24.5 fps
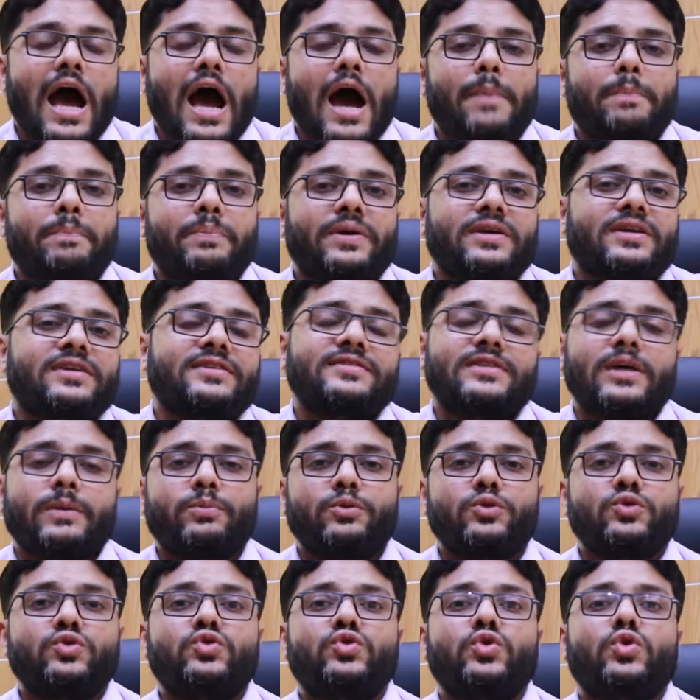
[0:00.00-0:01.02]
আপনাকে
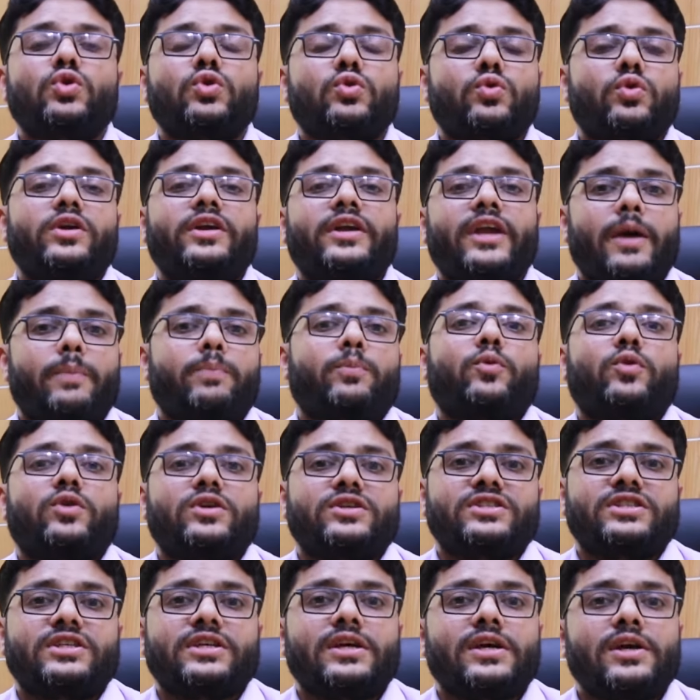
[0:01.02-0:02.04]
সাপোজ জোর করে র্যাপ
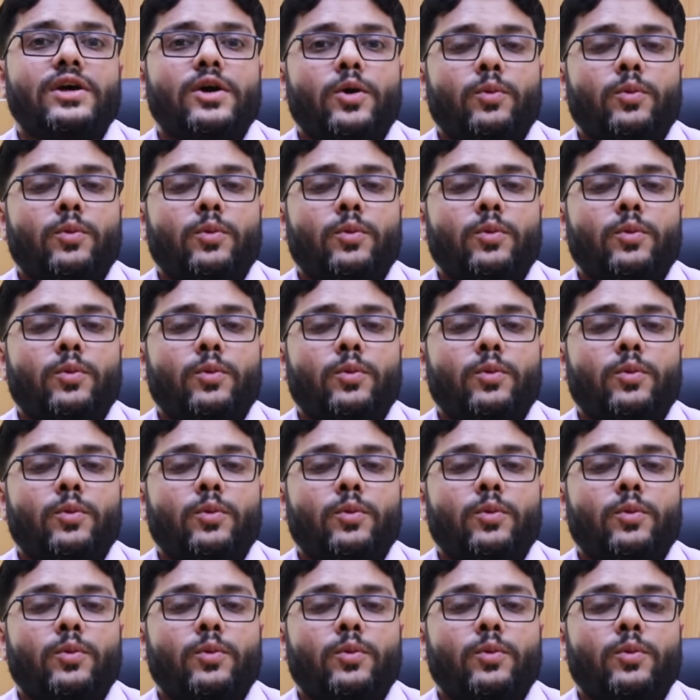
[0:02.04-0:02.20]
করেছে